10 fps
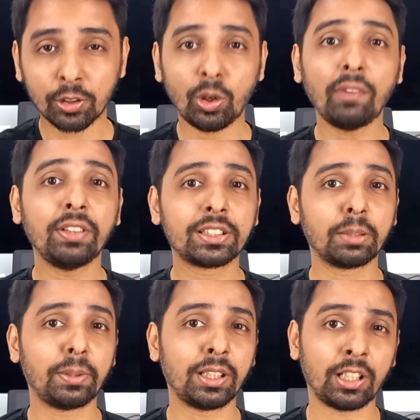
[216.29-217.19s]
ரோல்
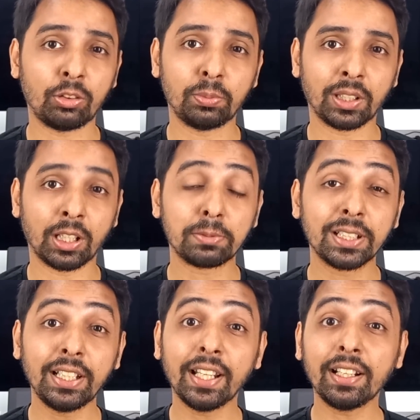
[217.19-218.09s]
ஃப்ளெக்சிபிலிட்டியாகவும் இருக்கலாம்
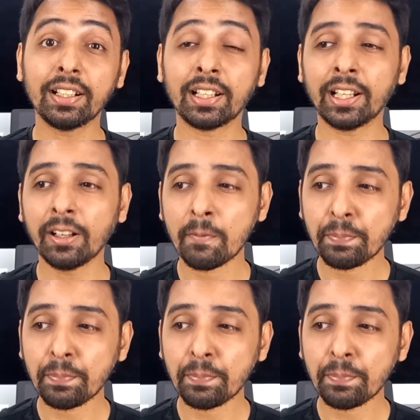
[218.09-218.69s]
சில நேரங்களில்